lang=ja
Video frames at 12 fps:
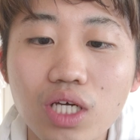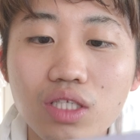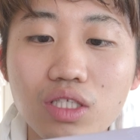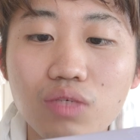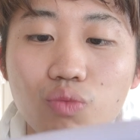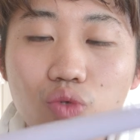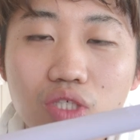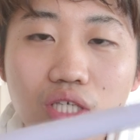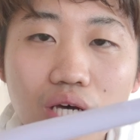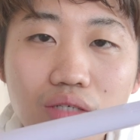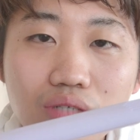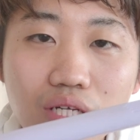シャンティに持
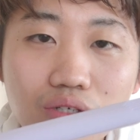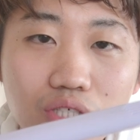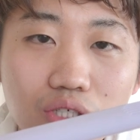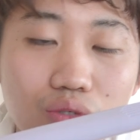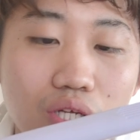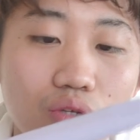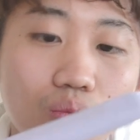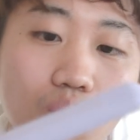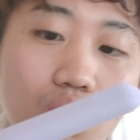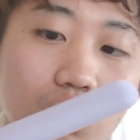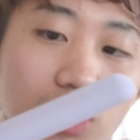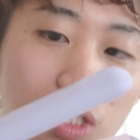ち歩ける仕様だと
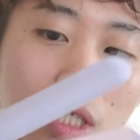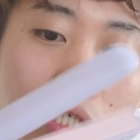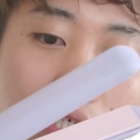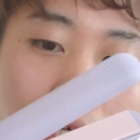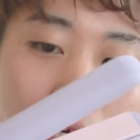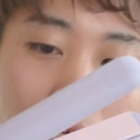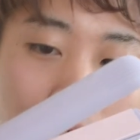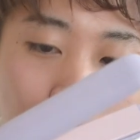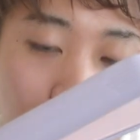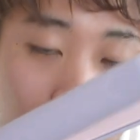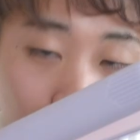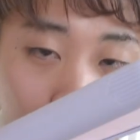思うし
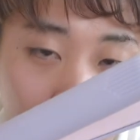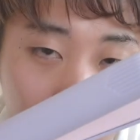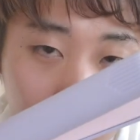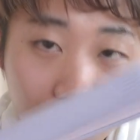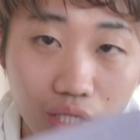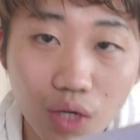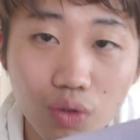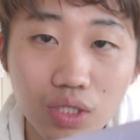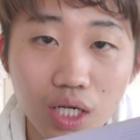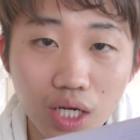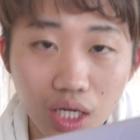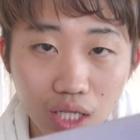女性の方なんかなお
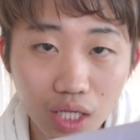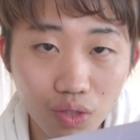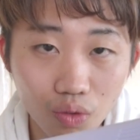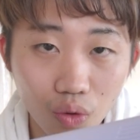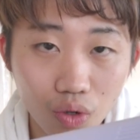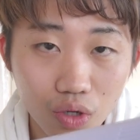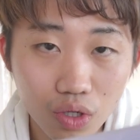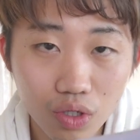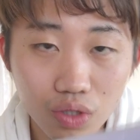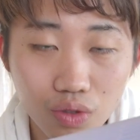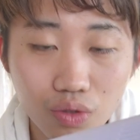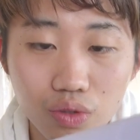さらかなと
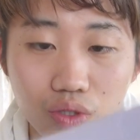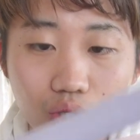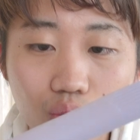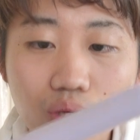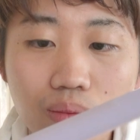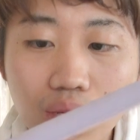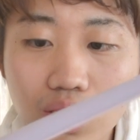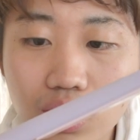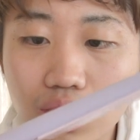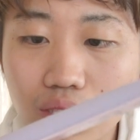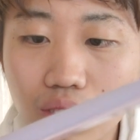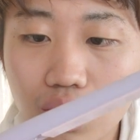いうふうに思いま
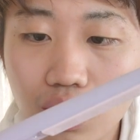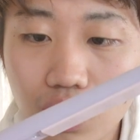す